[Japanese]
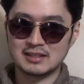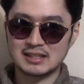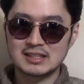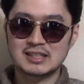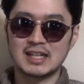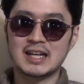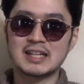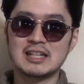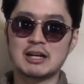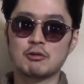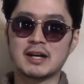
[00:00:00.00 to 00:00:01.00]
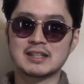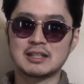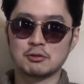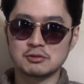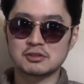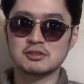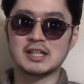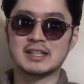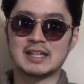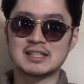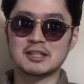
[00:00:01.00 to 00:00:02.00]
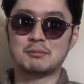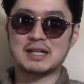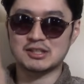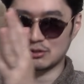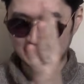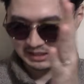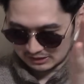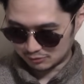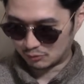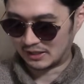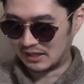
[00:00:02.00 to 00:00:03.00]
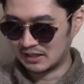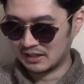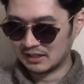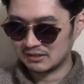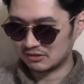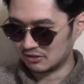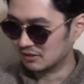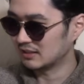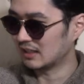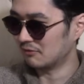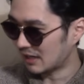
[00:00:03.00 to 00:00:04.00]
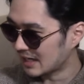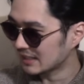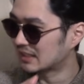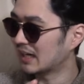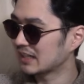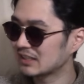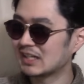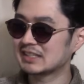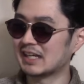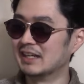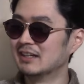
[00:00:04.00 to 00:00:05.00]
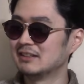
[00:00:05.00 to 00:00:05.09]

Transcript: ね、捨て上げに憧れたよんじゅうだい男性の末路なんですこれが、うん、分かってあげてください。